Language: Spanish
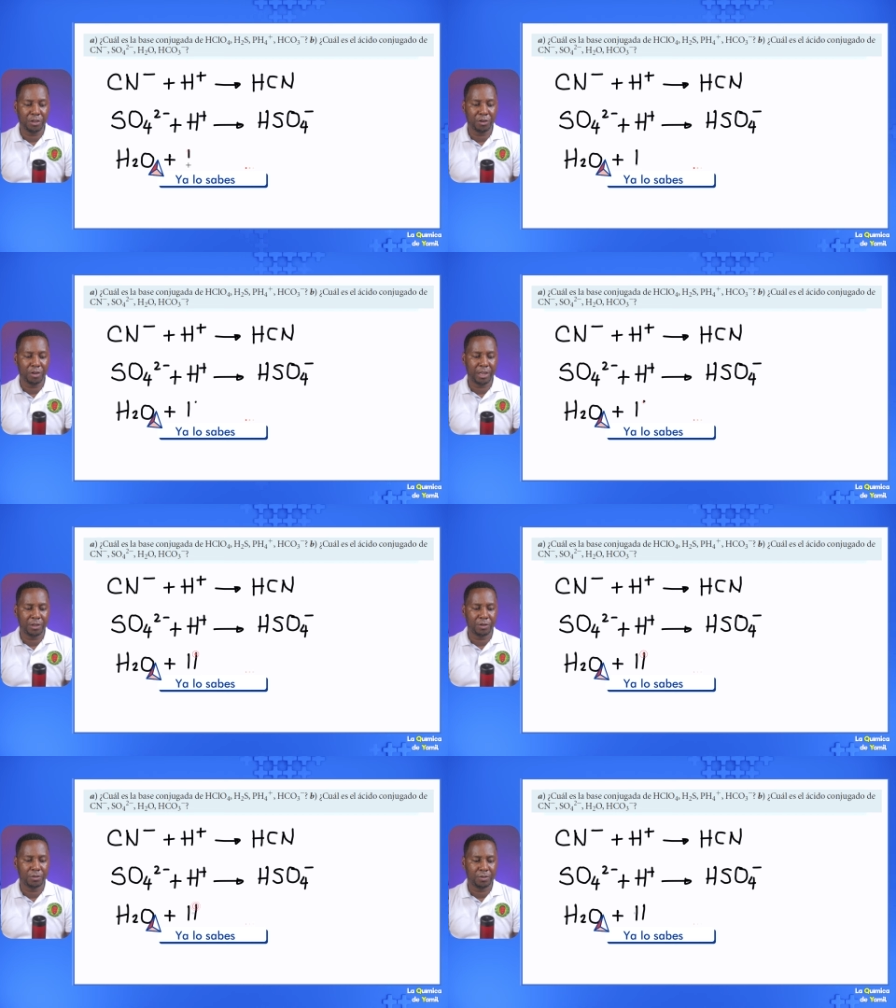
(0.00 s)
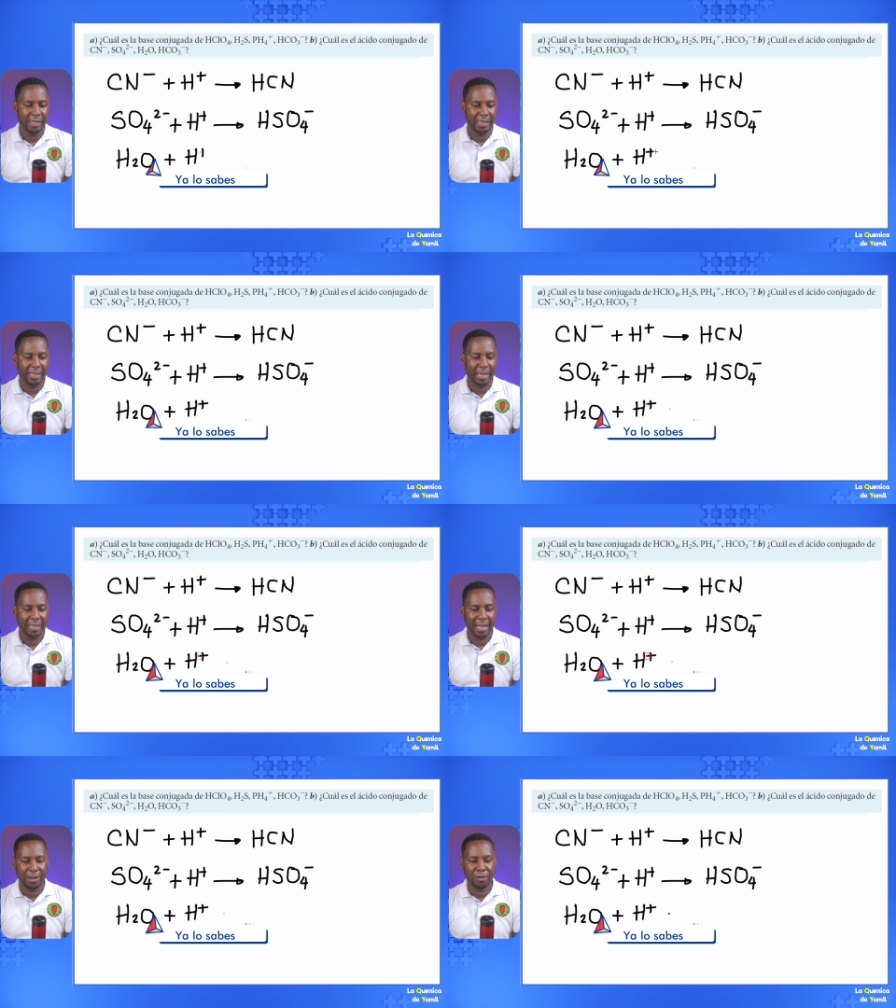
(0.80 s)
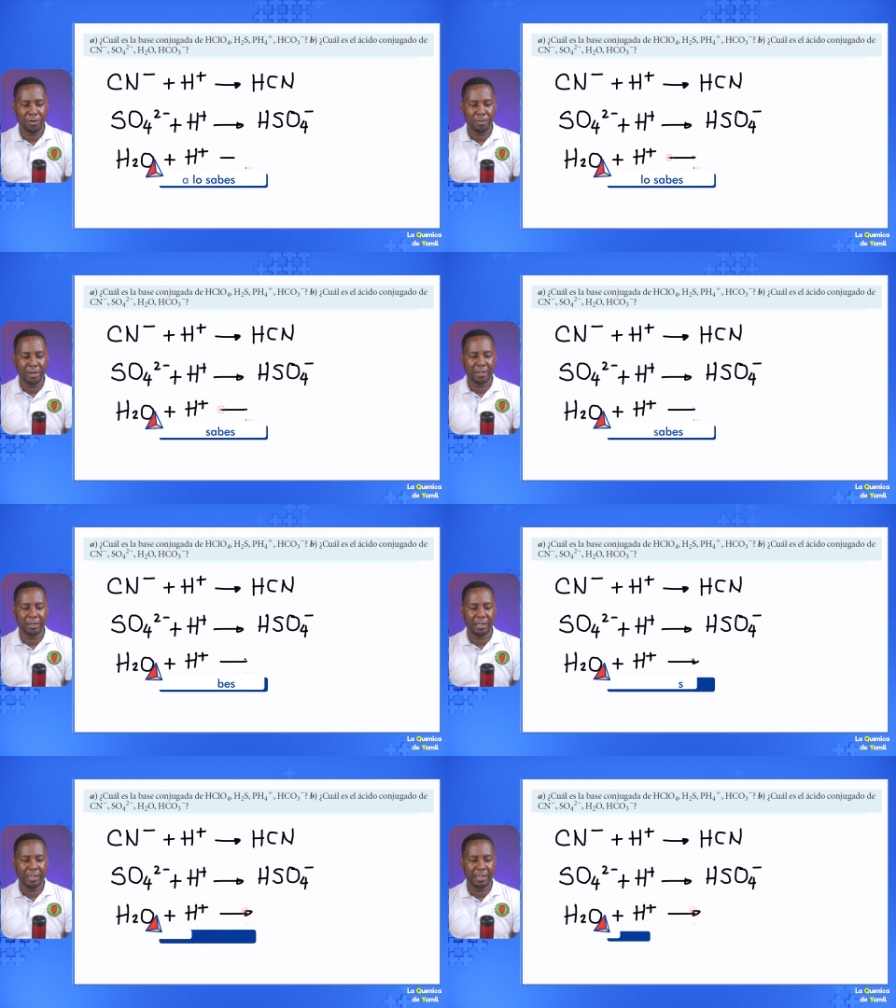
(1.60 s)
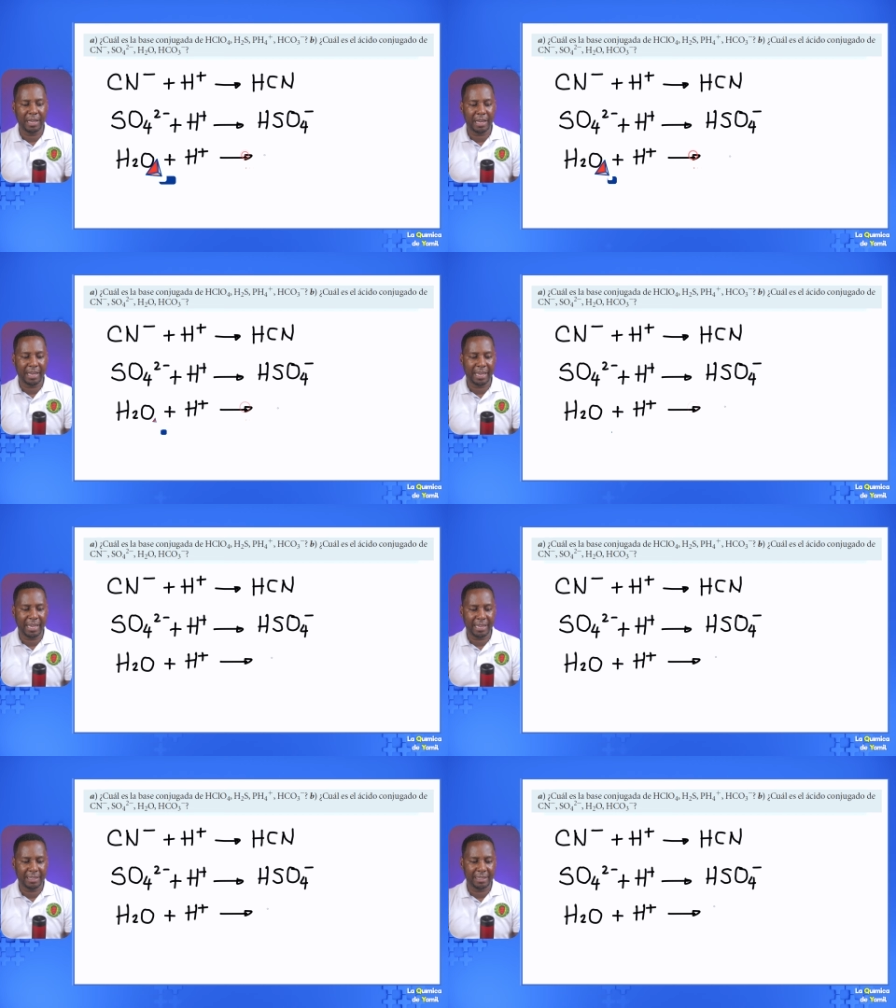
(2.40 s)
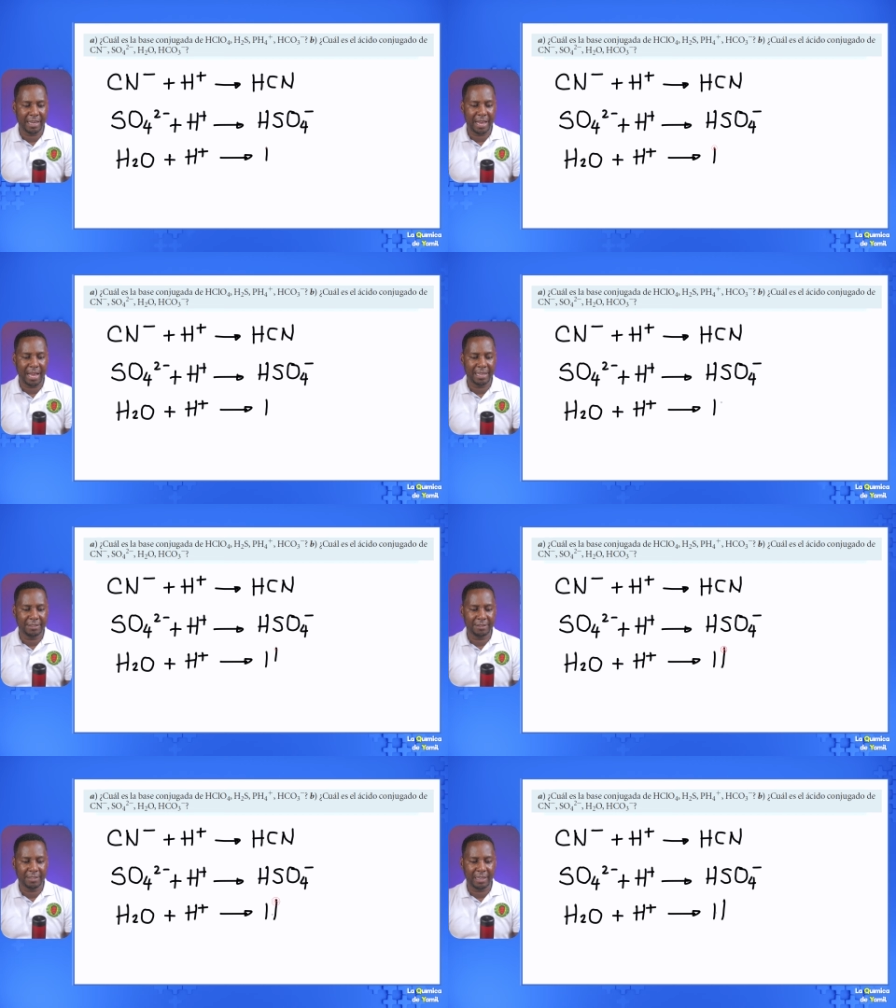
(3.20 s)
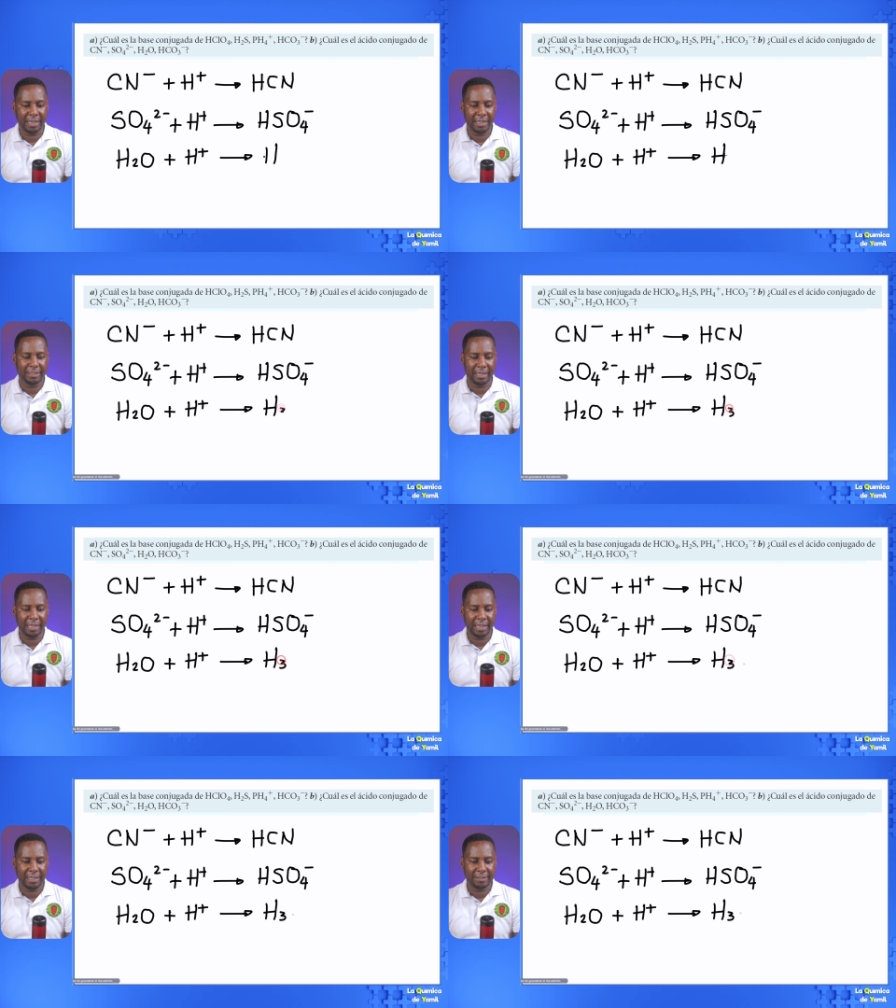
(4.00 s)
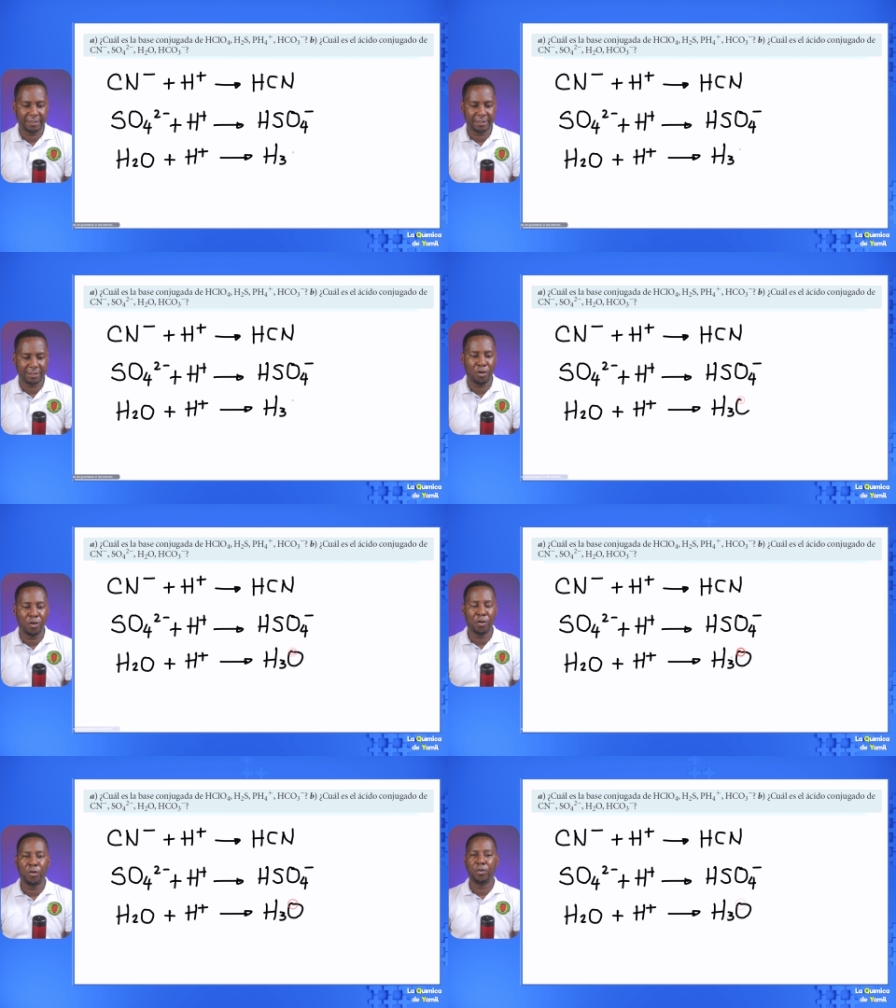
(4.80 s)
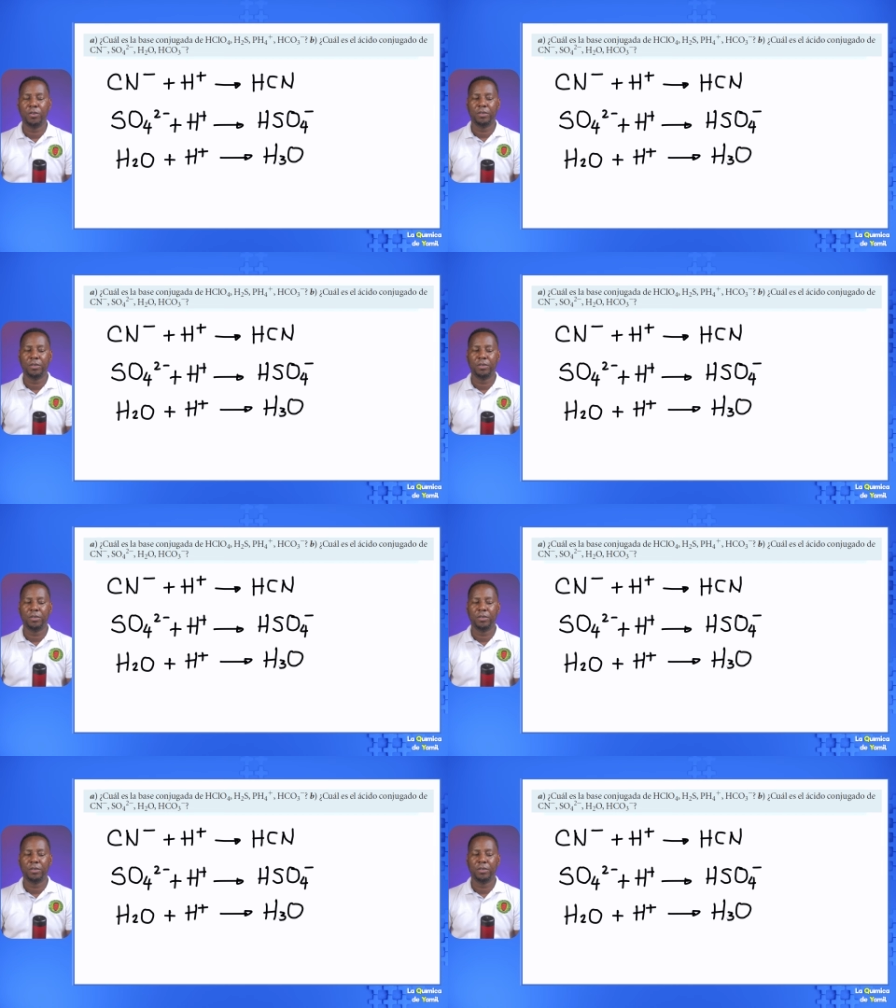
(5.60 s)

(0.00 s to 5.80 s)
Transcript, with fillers: hidrógeno y queda convertida en H3O,